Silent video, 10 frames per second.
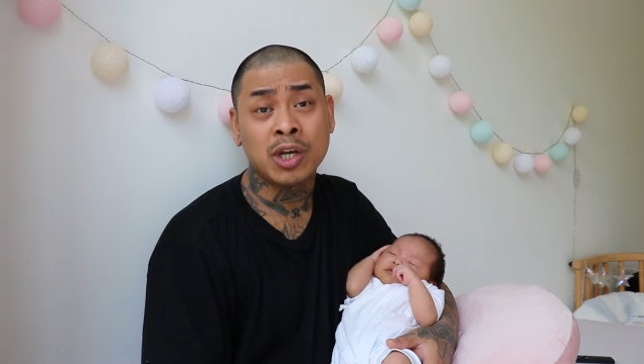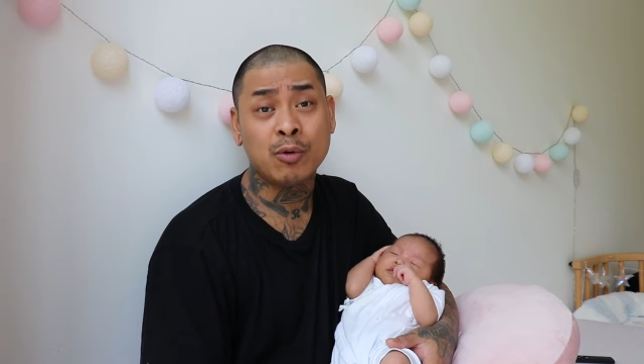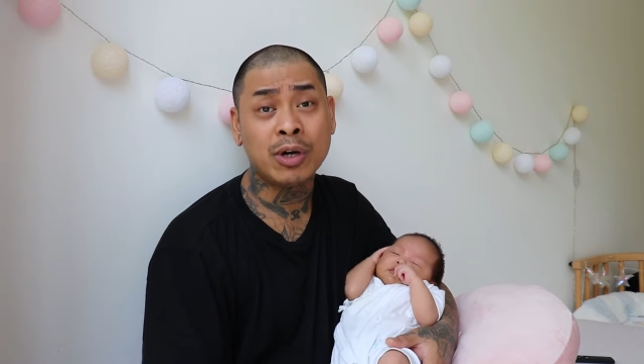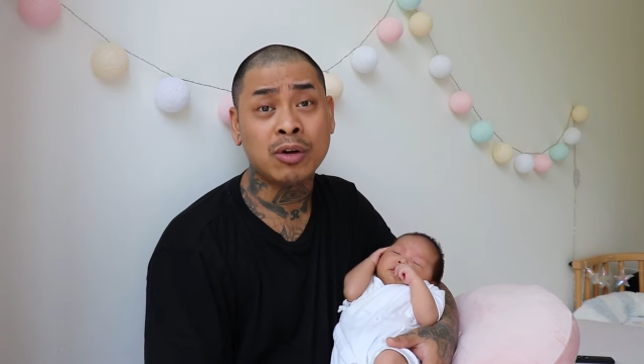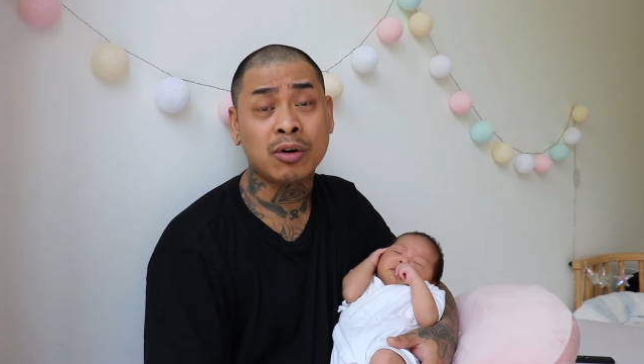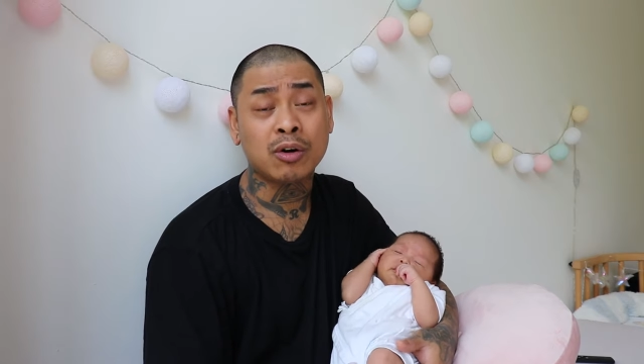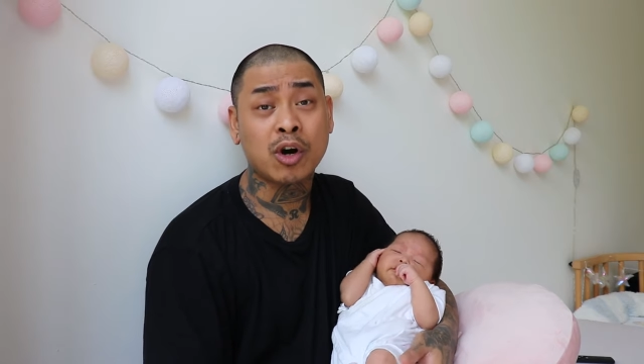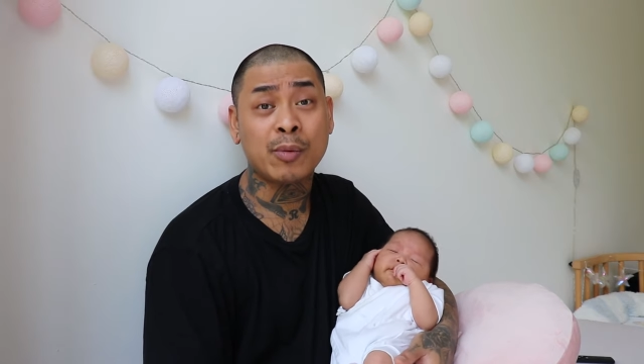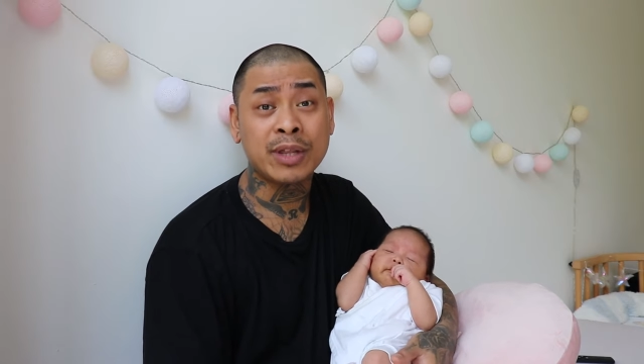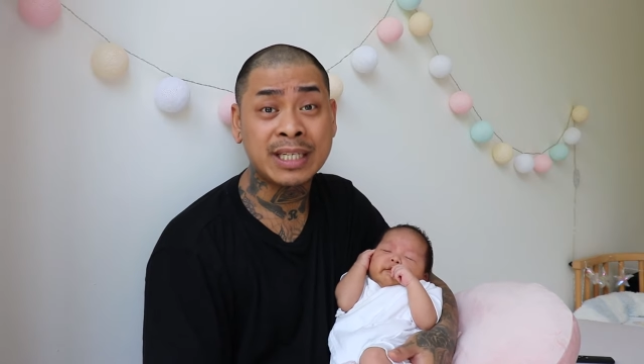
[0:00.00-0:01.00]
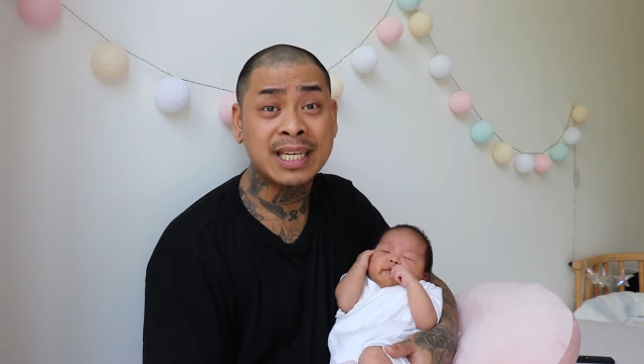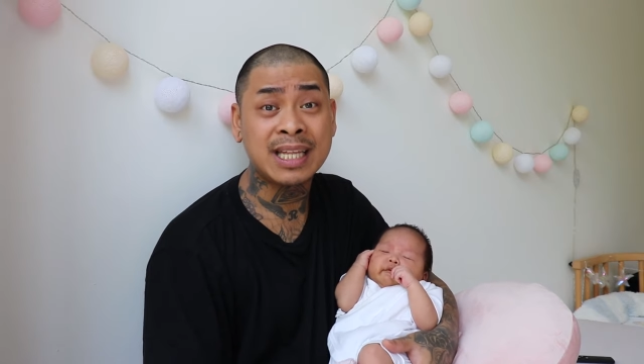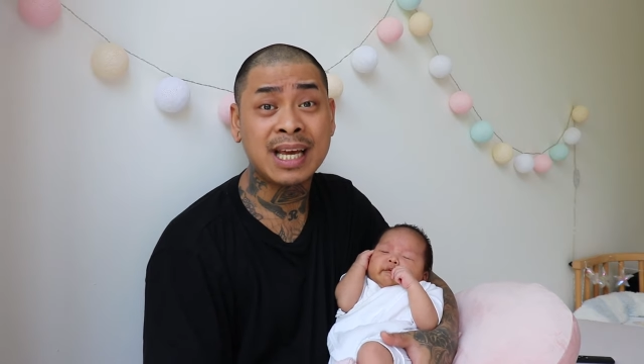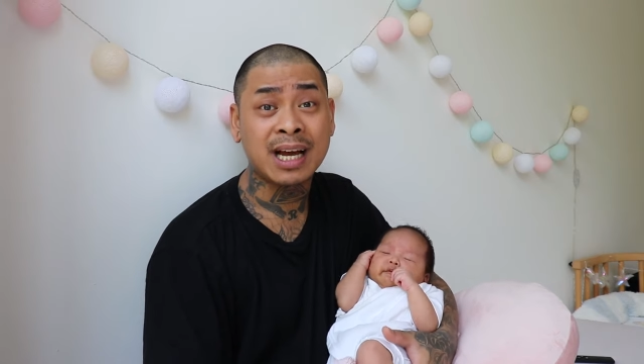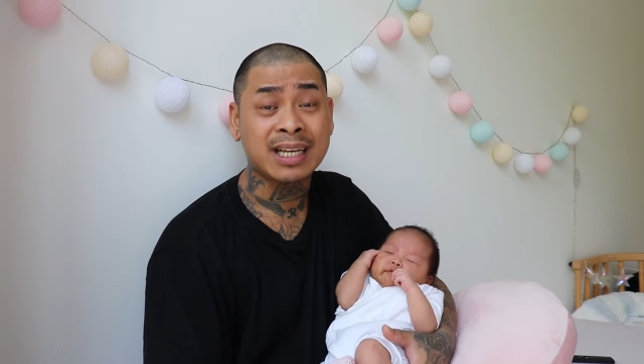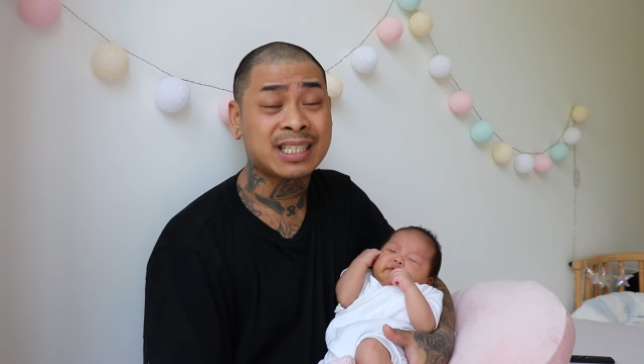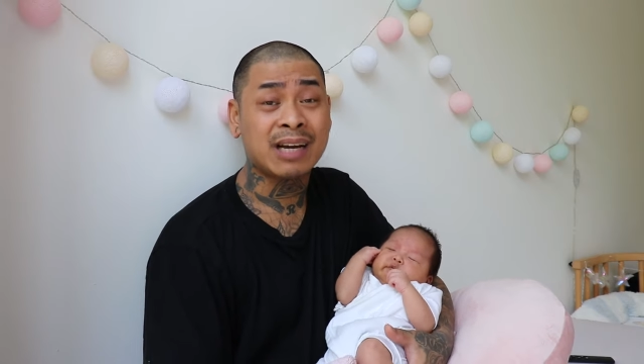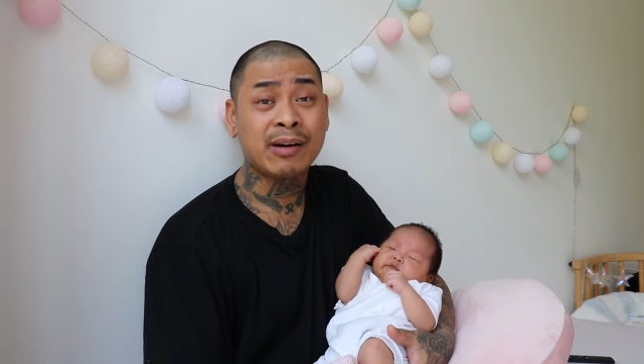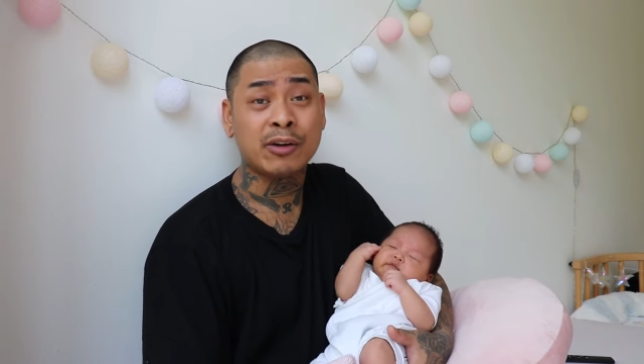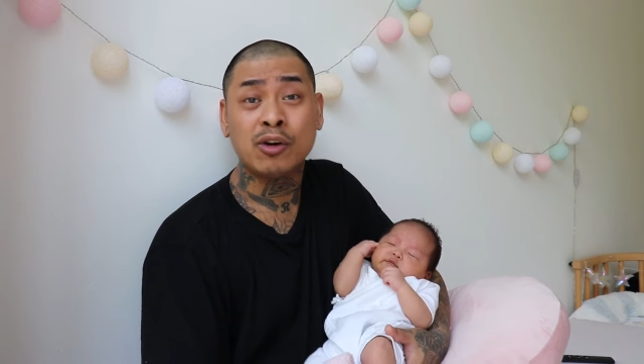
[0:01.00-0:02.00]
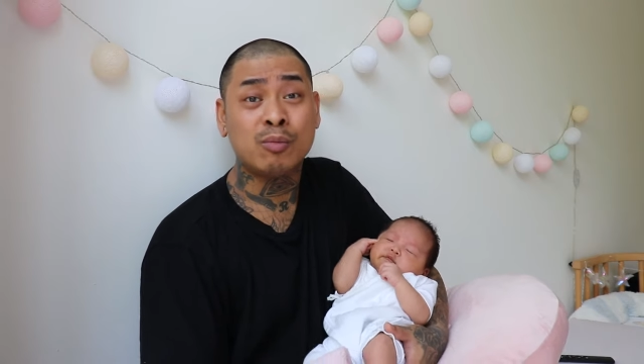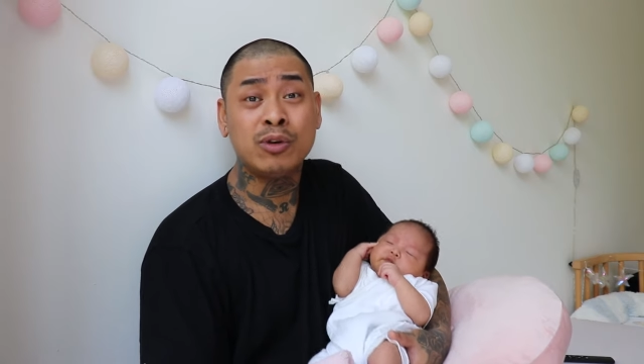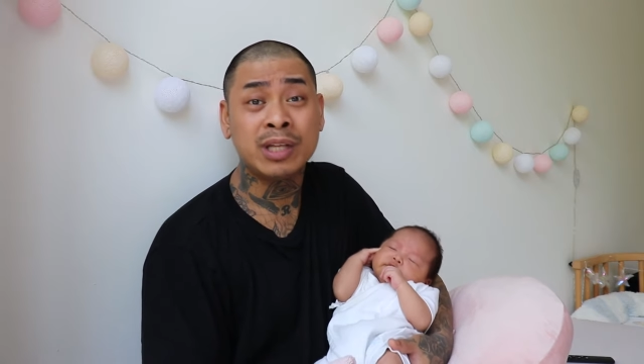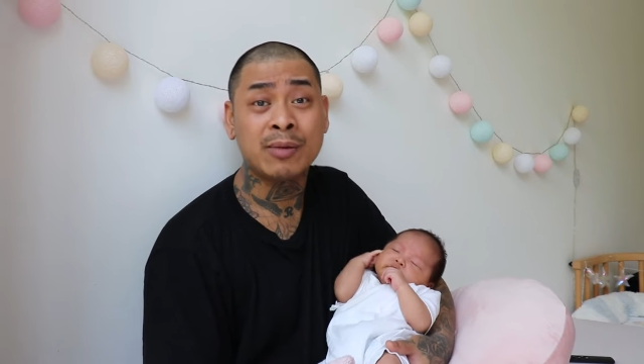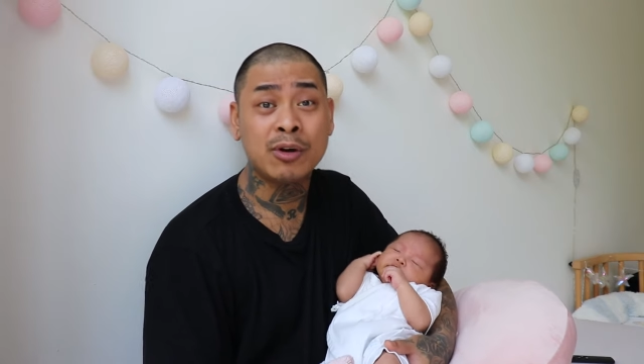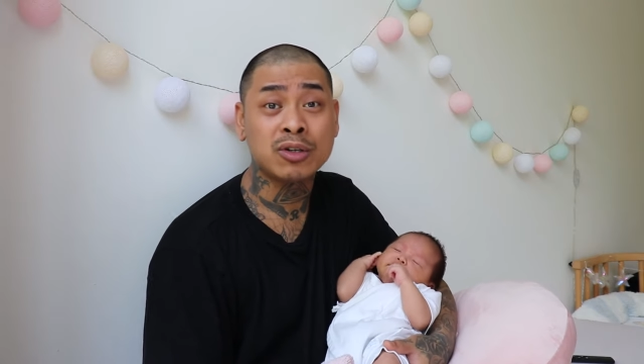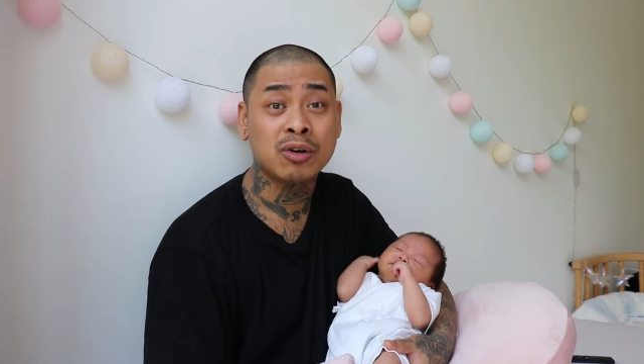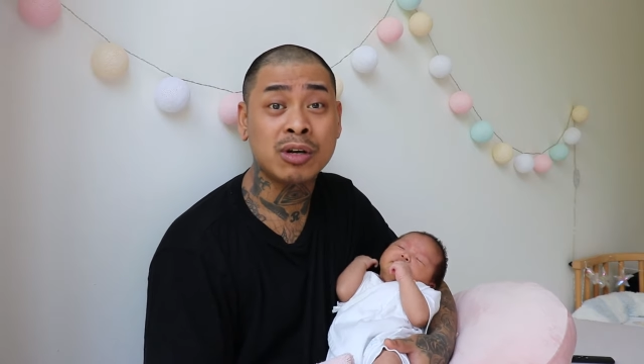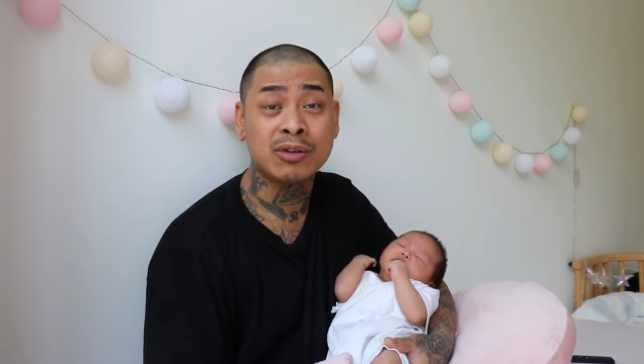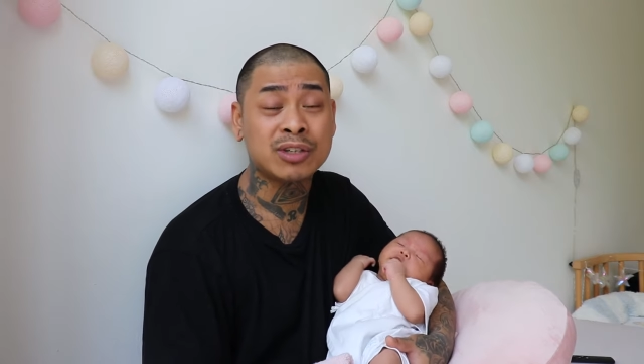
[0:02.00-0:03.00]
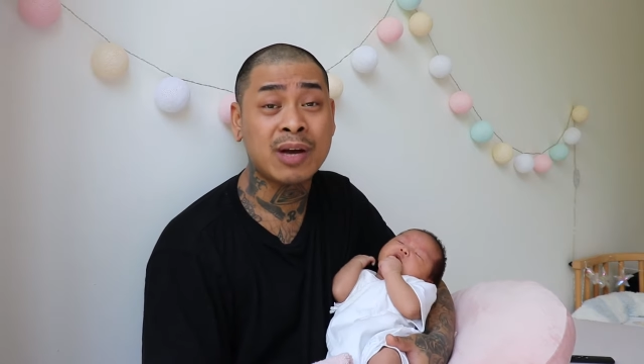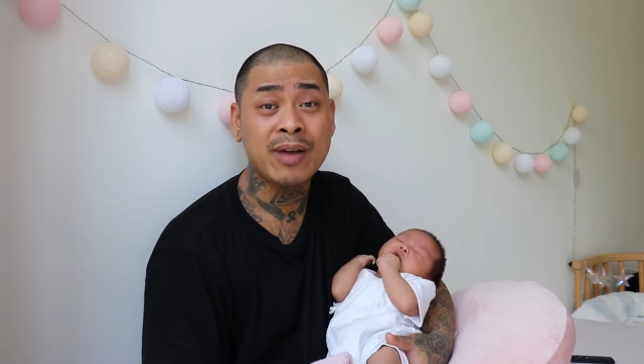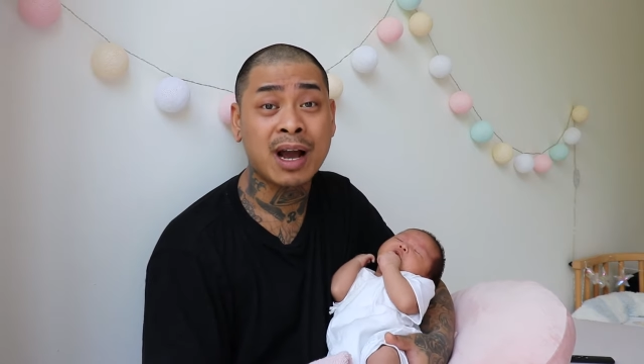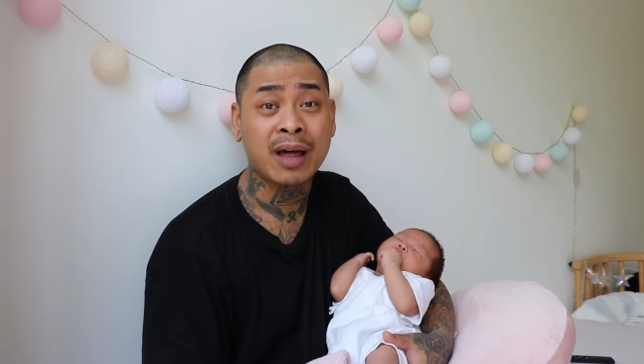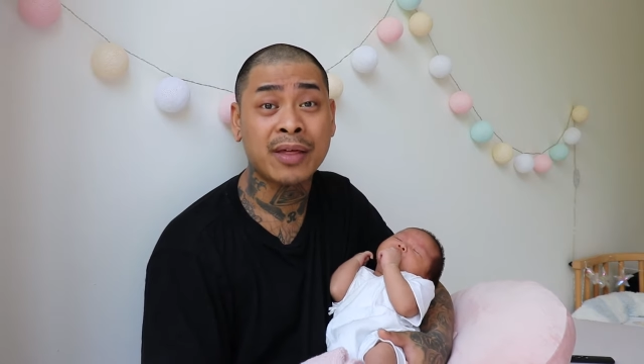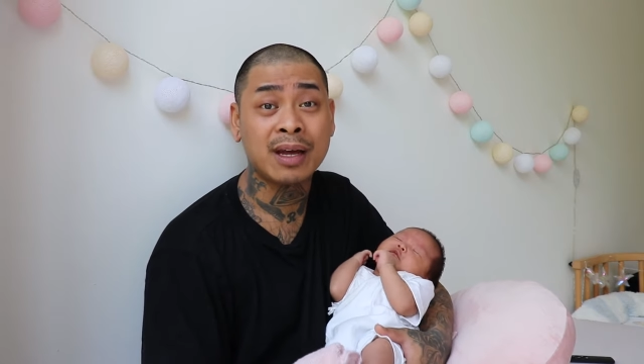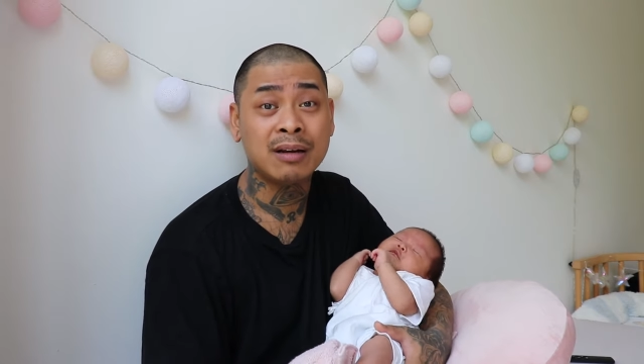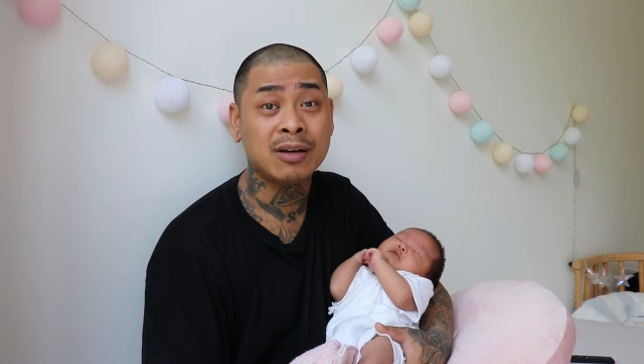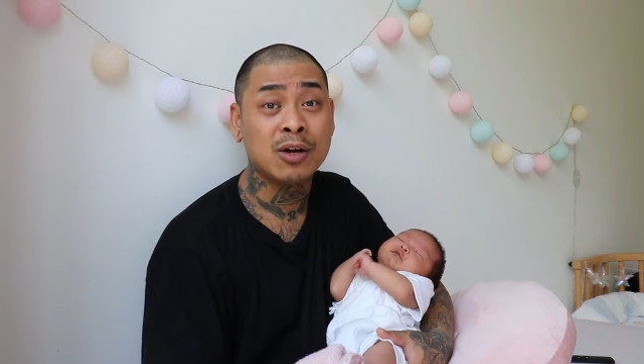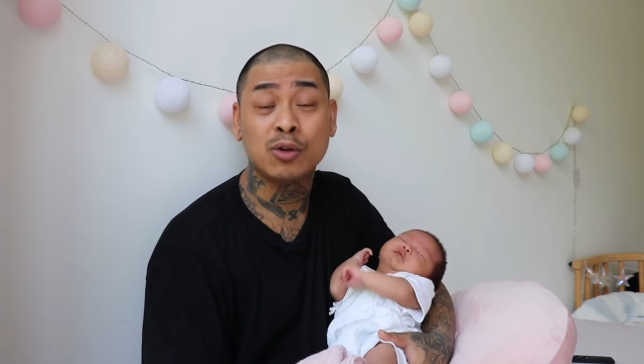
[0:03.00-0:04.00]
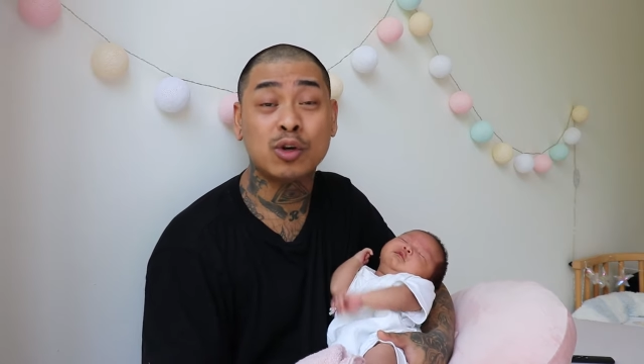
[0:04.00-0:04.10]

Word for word: Y bueno, como en ese día estaba yo muy nervioso y no sabía qué hacer,